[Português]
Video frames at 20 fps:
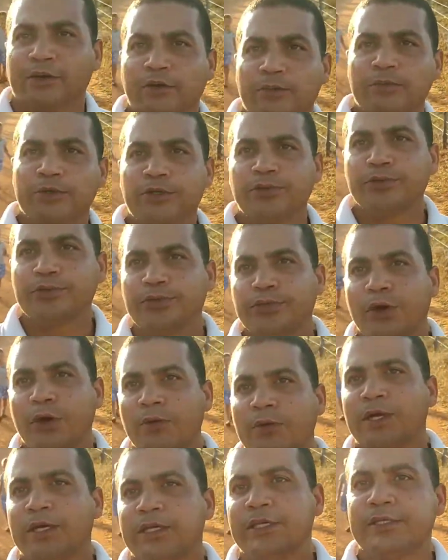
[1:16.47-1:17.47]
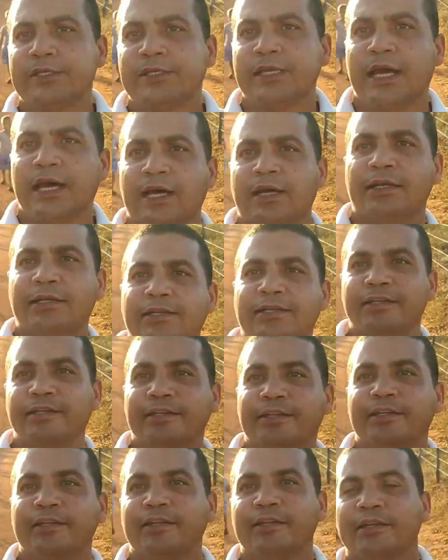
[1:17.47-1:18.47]
como que o sol aqui está
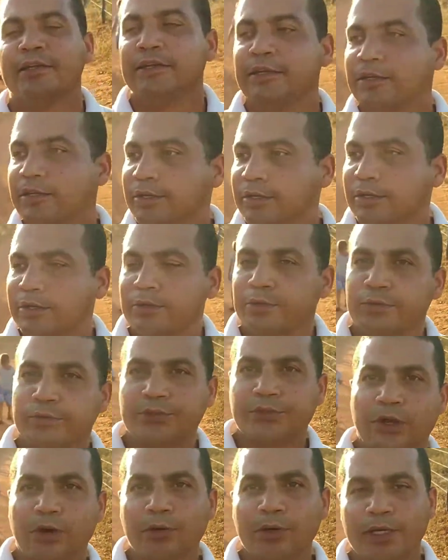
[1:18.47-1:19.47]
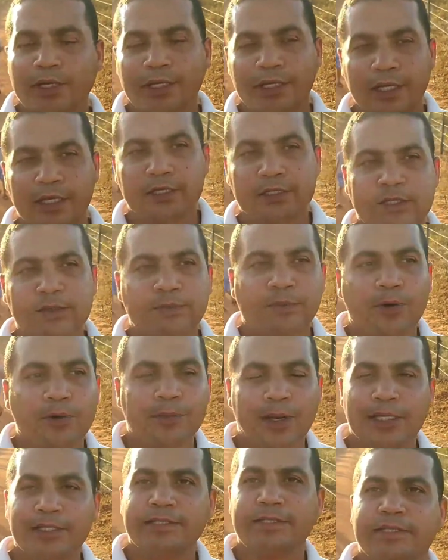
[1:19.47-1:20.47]
o sol aqui ele se põe
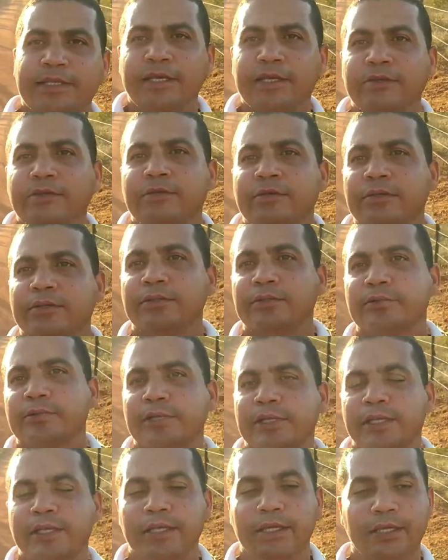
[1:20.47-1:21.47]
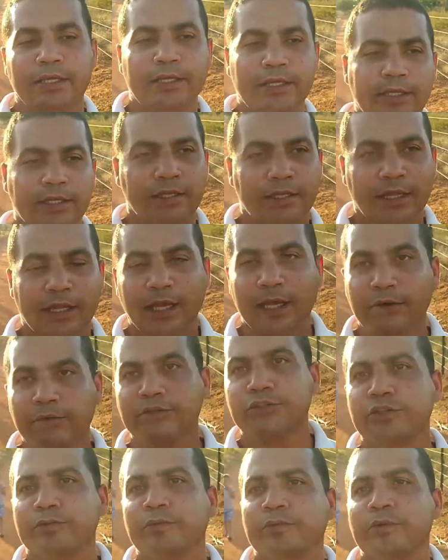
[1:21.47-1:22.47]
mais cedo do que lá
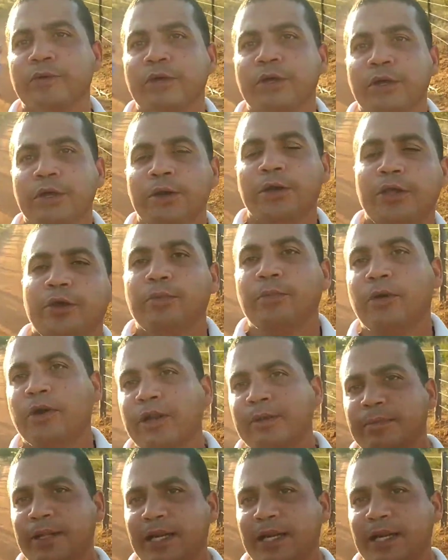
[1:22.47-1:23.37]
onde eu, eu moro em